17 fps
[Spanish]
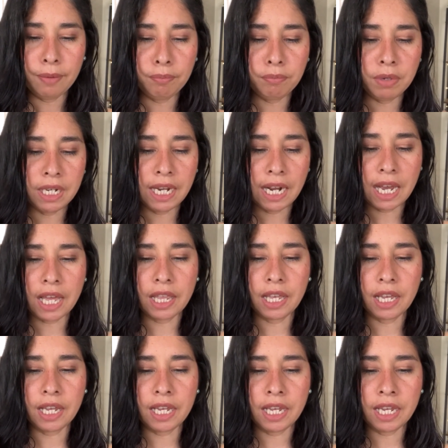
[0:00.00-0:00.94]

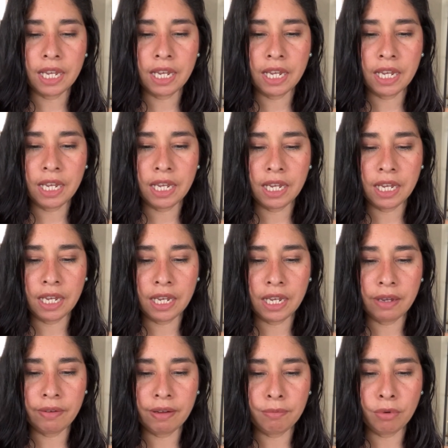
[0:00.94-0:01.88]
Mirada,
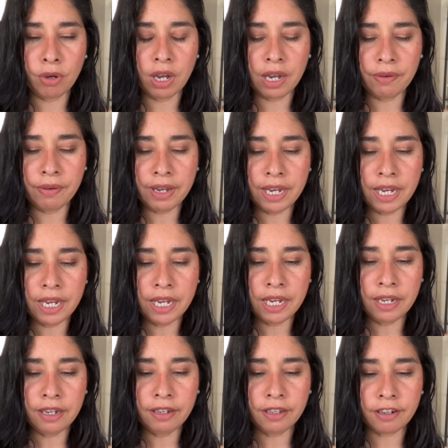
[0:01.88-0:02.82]
eh, vamos a
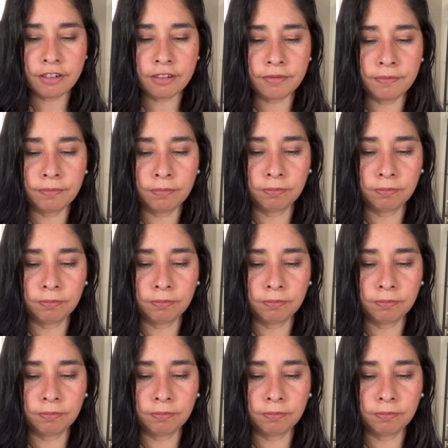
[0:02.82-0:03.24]
ver.